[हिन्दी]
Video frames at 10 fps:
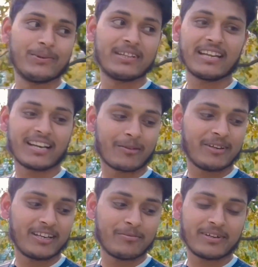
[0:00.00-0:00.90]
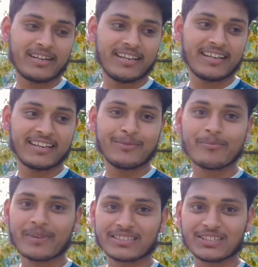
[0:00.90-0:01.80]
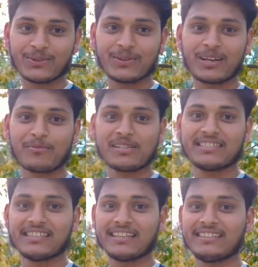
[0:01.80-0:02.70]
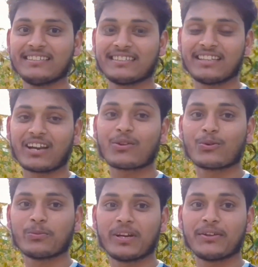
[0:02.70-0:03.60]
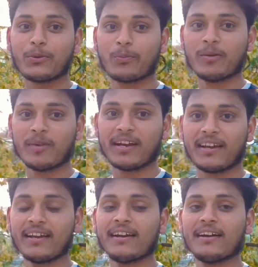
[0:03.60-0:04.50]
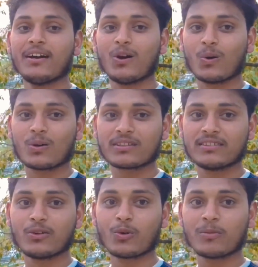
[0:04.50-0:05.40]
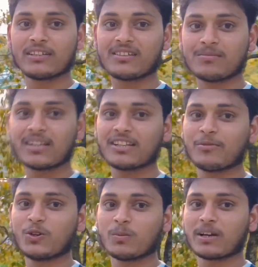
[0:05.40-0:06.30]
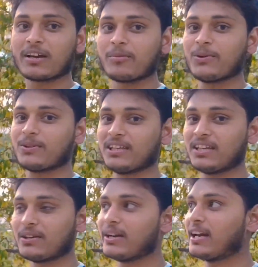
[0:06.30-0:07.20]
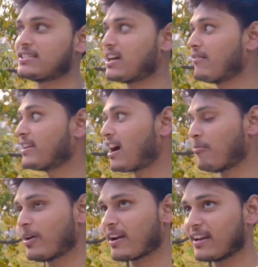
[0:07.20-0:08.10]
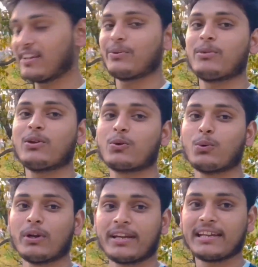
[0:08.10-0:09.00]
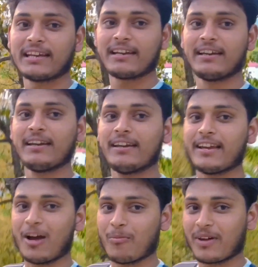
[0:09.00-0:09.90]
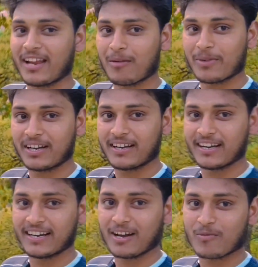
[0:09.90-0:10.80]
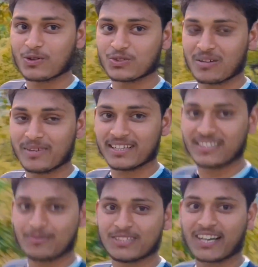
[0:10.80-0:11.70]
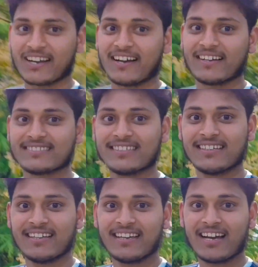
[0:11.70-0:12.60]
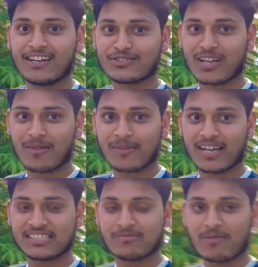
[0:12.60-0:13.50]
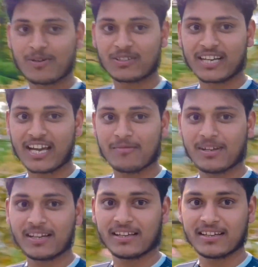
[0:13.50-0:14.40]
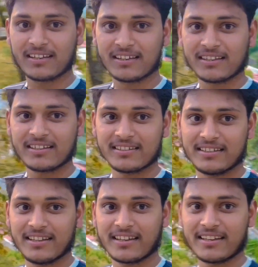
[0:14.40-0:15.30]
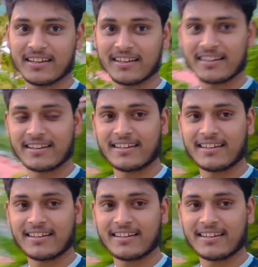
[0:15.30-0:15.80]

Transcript: इतना गर्मी नहीं पड़ रही है कि मर जाऊँ गर्मी से जैसे देहरादून में यूपी में और नॉर्मल समतल ज़मीनों पर गर्मी होती है ऐसा यहाँ पर नहीं बिल्कुल नहीं है यहाँ पर यहाँ पर ठंडा मौसम है एकदम झक्कास और शाम का इसमें टाइम है देखिए